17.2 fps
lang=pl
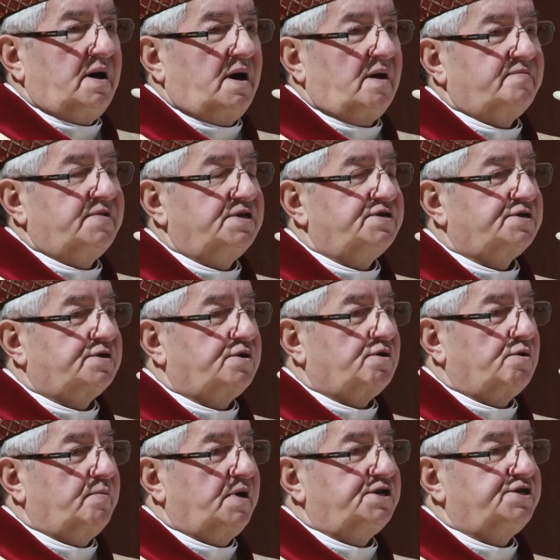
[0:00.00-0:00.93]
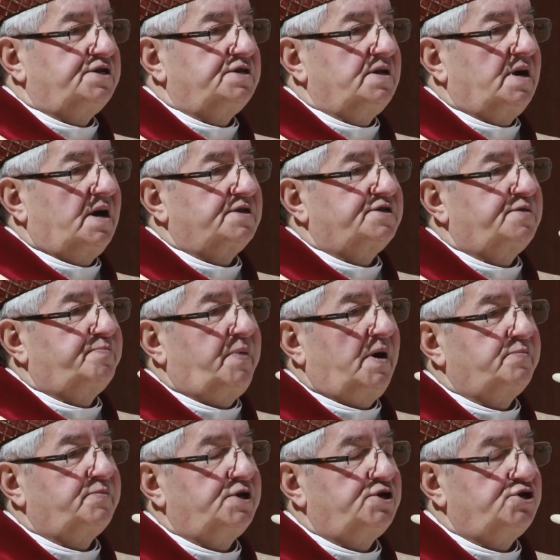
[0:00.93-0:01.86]
A więc gromadzi nas
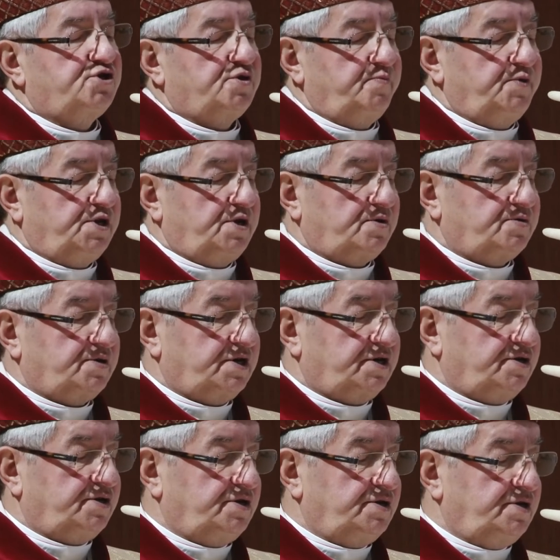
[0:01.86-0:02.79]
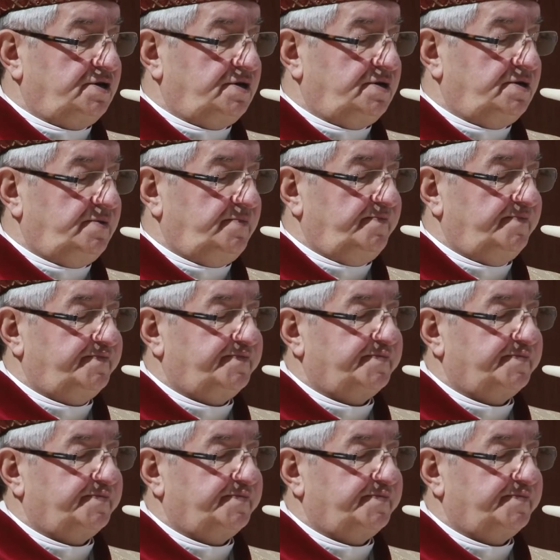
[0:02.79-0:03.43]
pamięć minionych dni,